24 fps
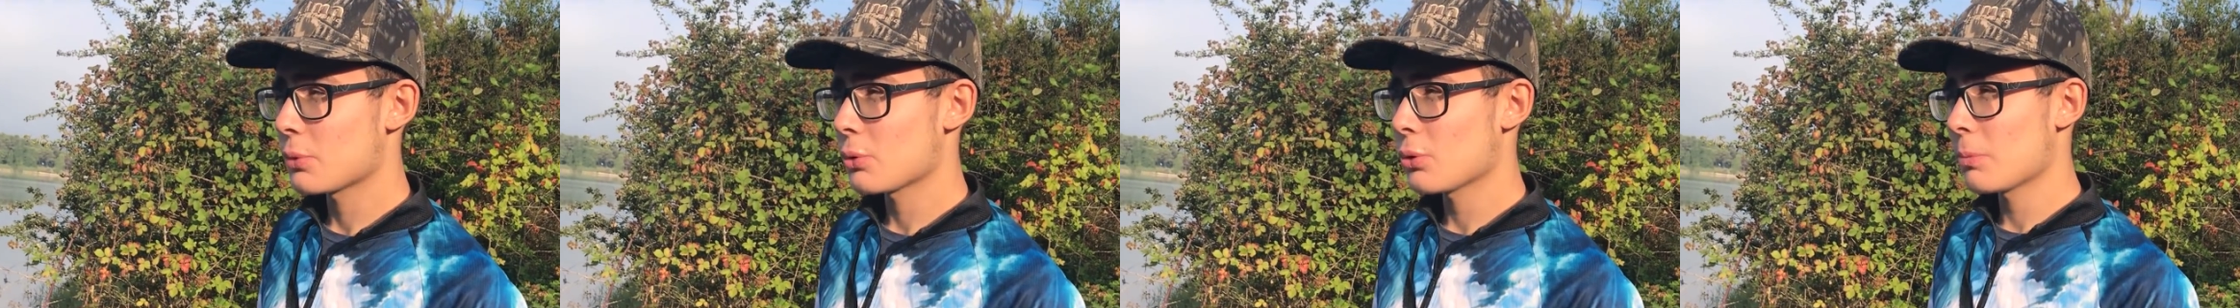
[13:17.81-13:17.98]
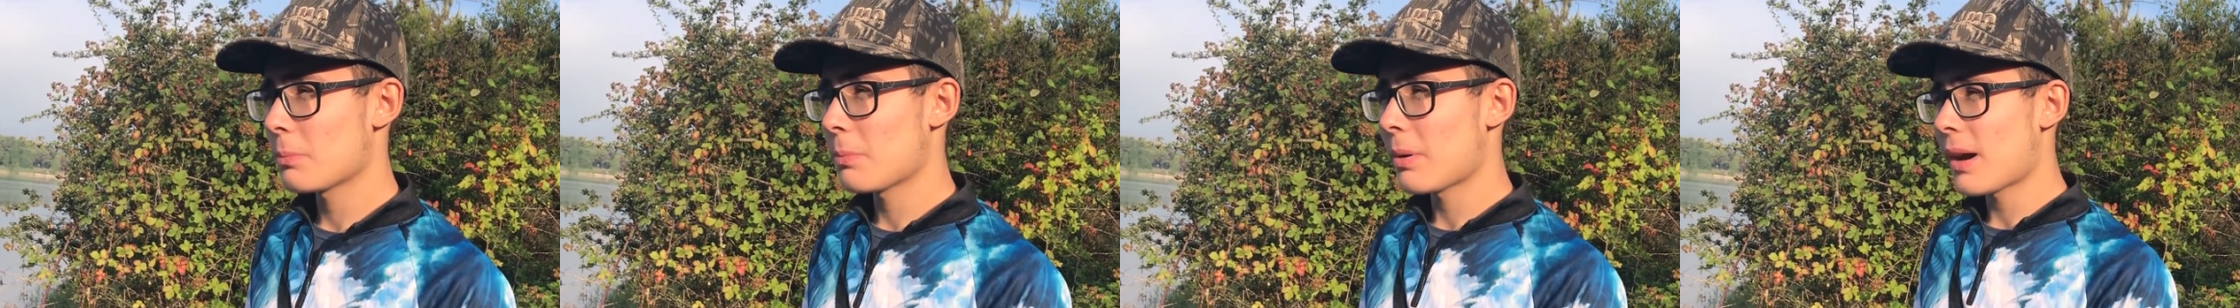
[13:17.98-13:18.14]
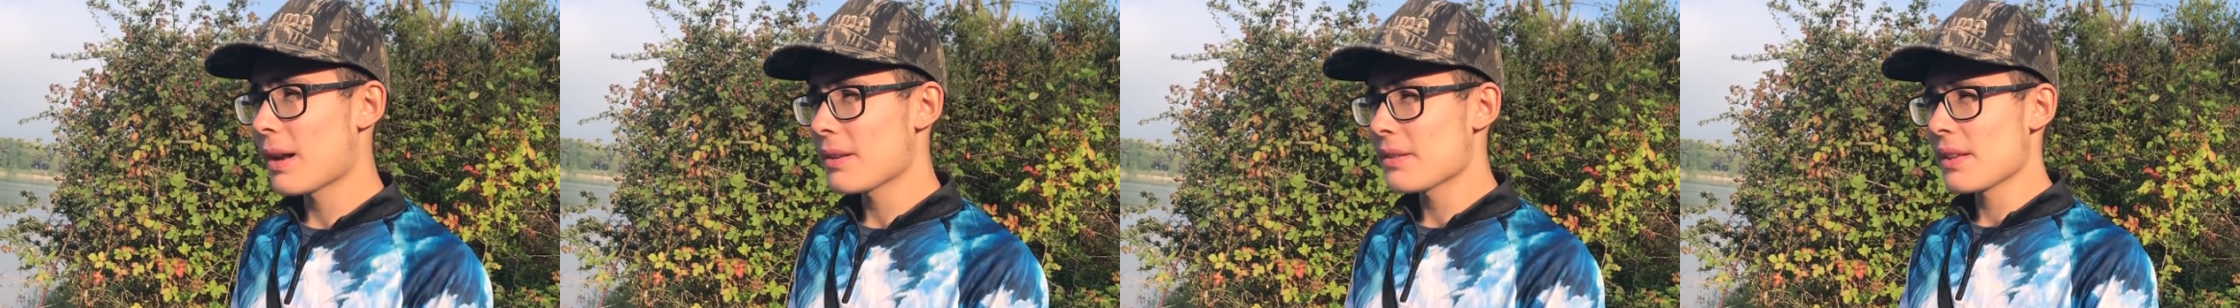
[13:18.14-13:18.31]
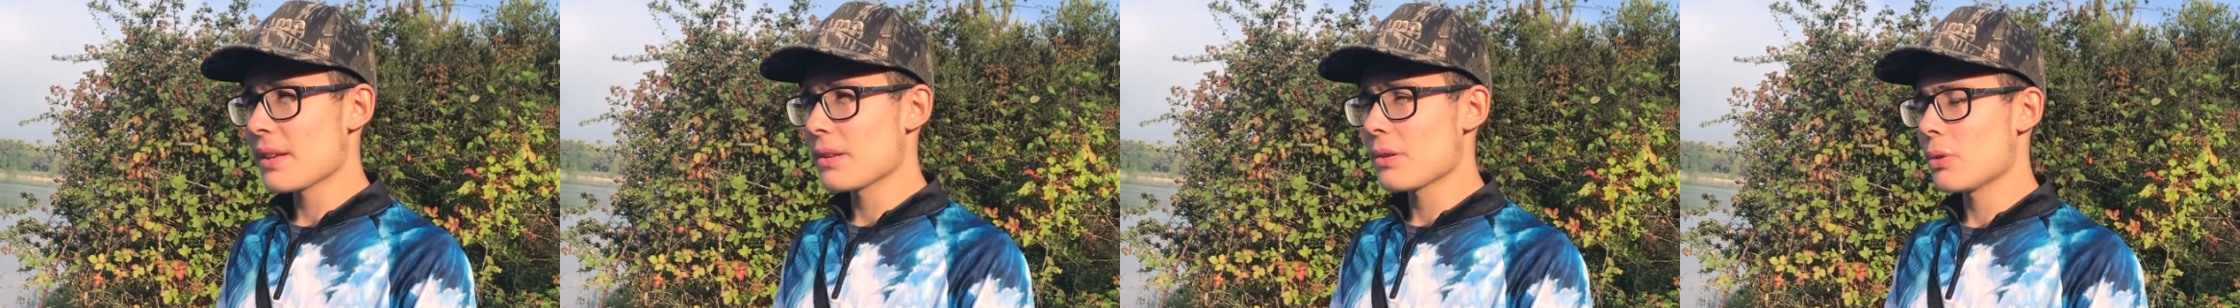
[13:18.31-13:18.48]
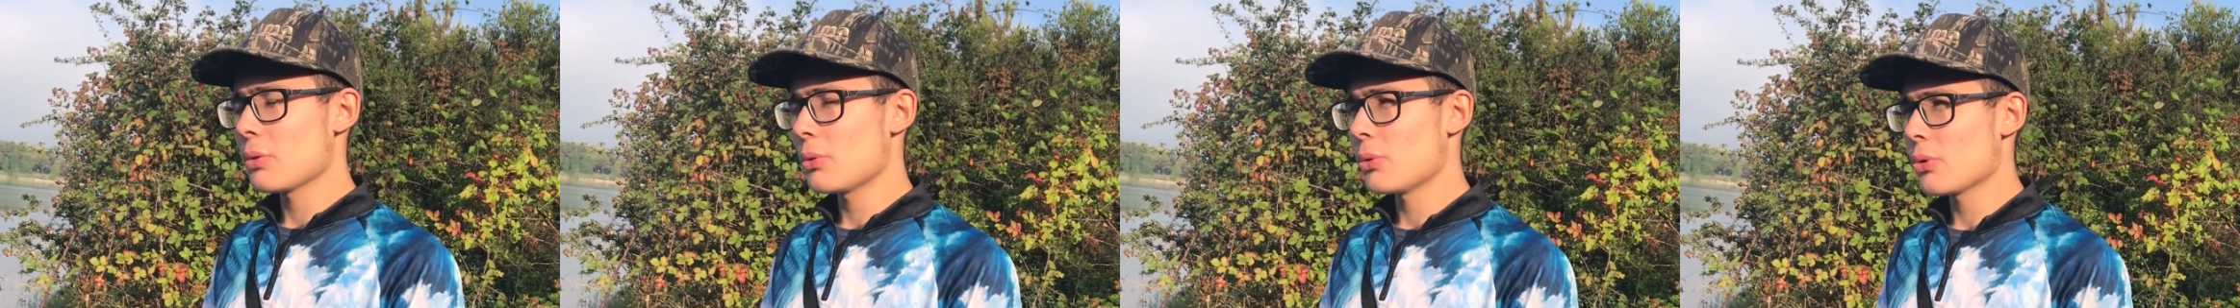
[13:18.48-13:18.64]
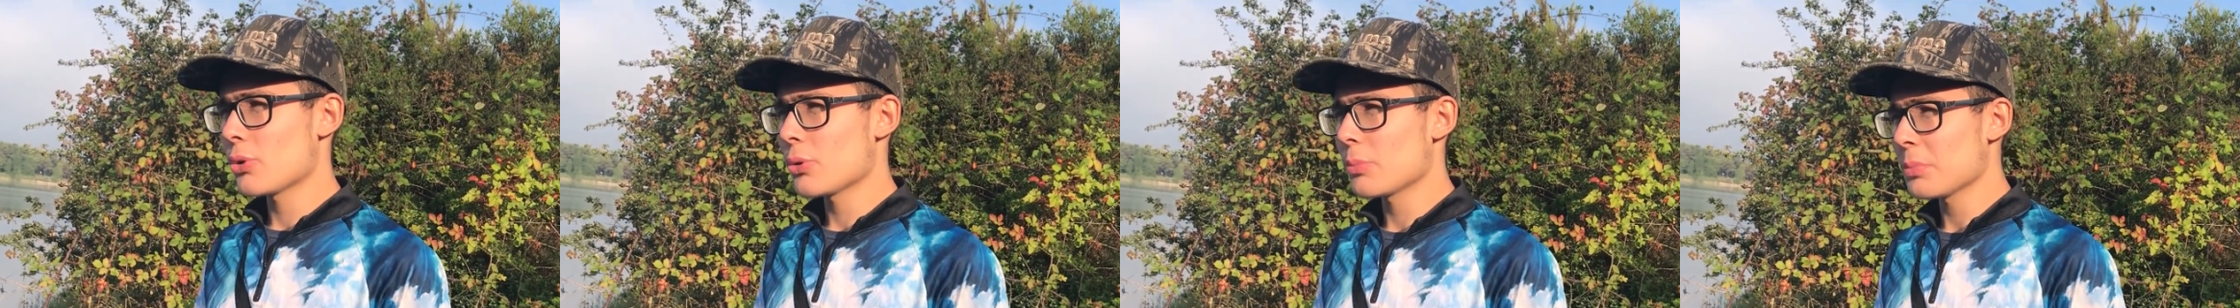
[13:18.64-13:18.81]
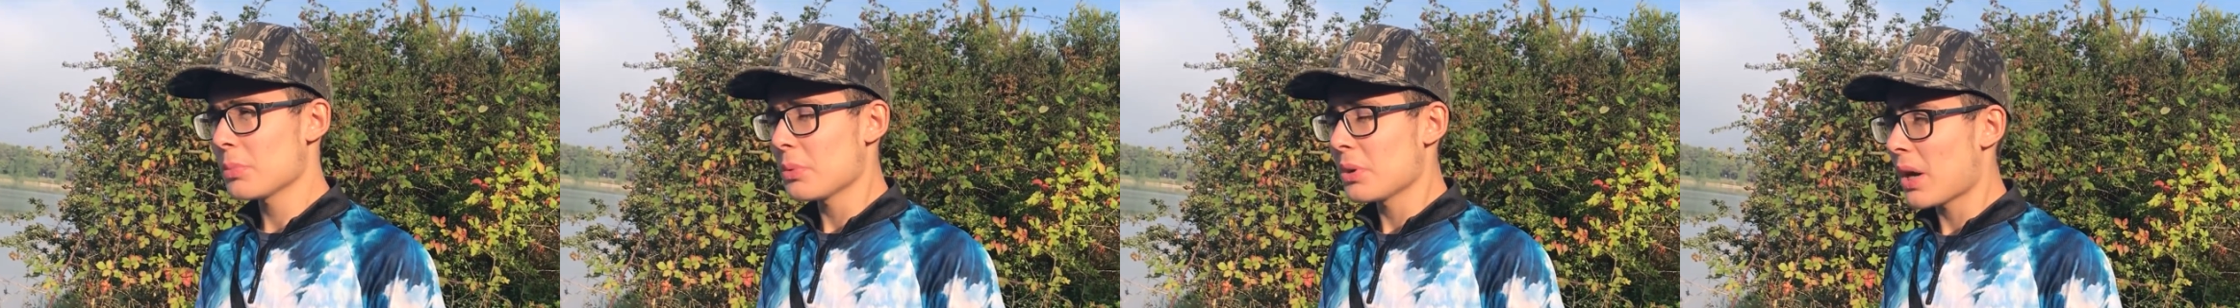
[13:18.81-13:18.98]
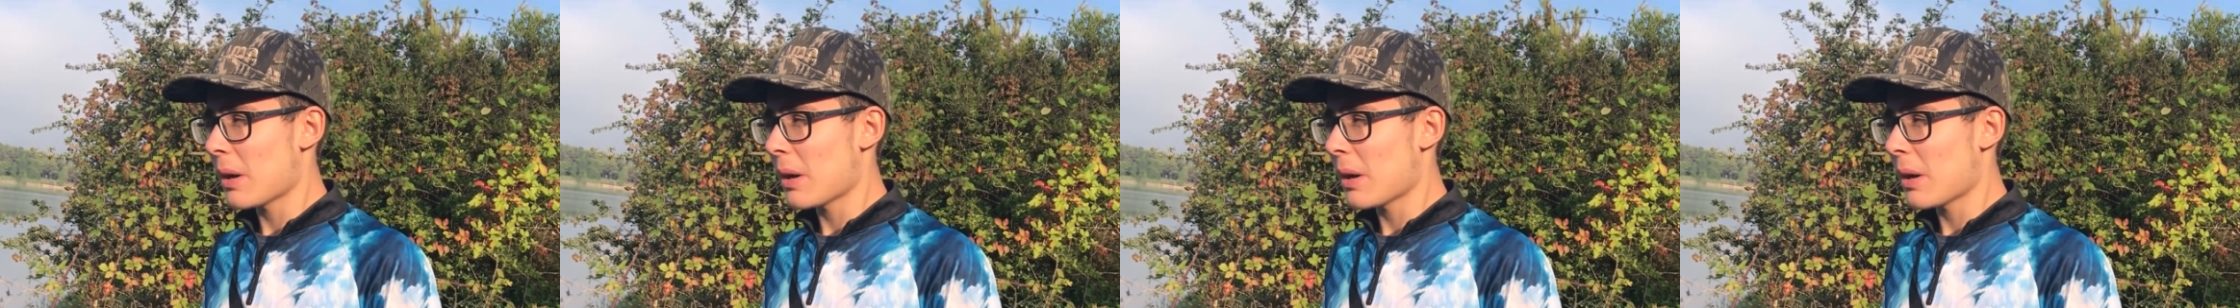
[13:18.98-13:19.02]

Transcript: Çünkü bazen görüyorum